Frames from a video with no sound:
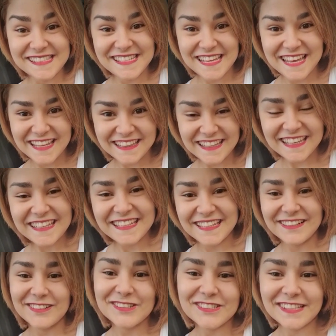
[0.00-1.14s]
7
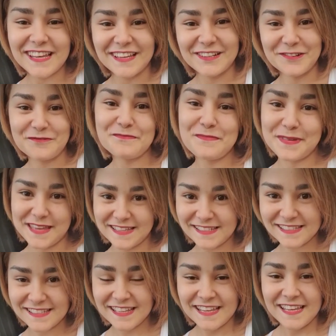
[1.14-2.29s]
kilos en un
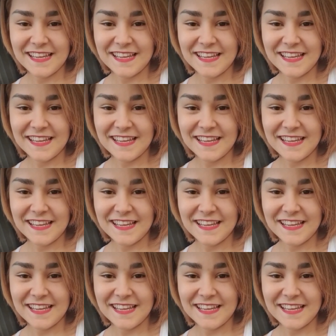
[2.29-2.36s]
mes